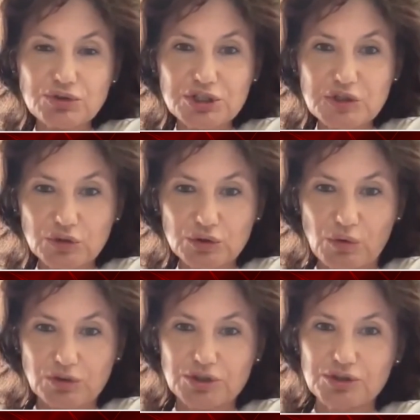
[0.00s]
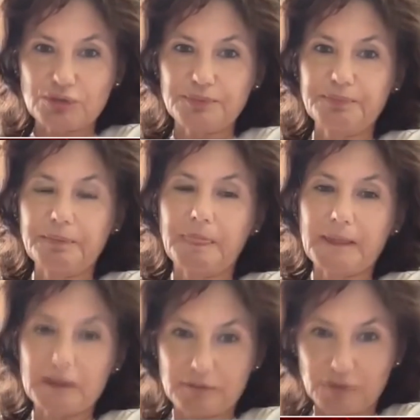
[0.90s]
wiąże się z otyłością.
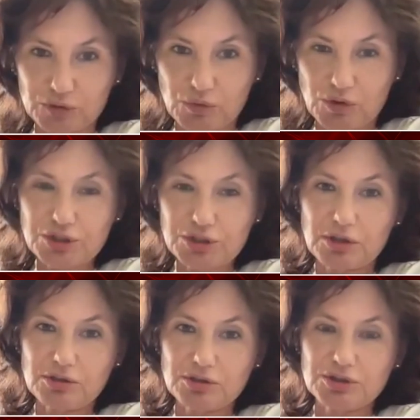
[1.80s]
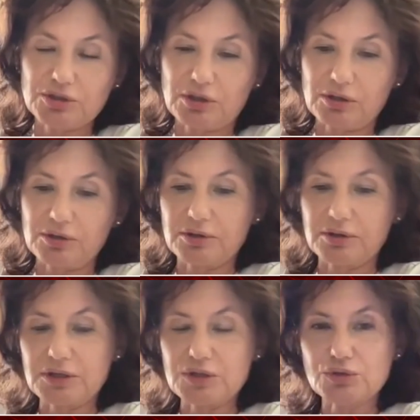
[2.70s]
W otyłości dochodzi do
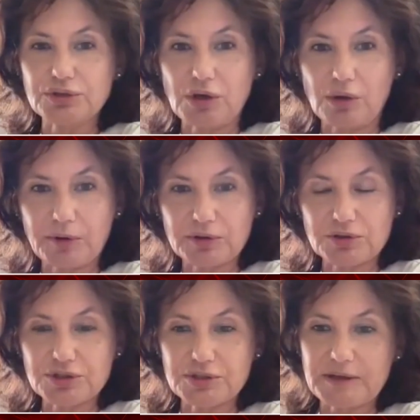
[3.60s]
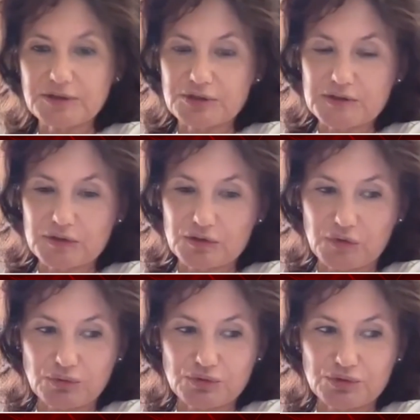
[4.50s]
y, insulinooporności, bardzo często
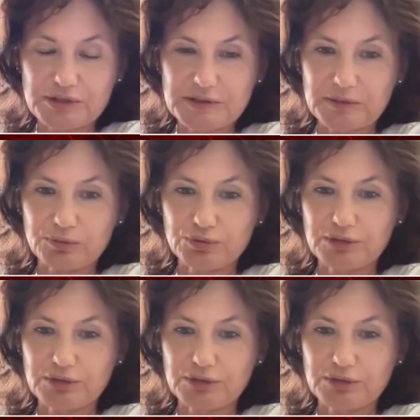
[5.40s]
rozwoju cukrzycy typu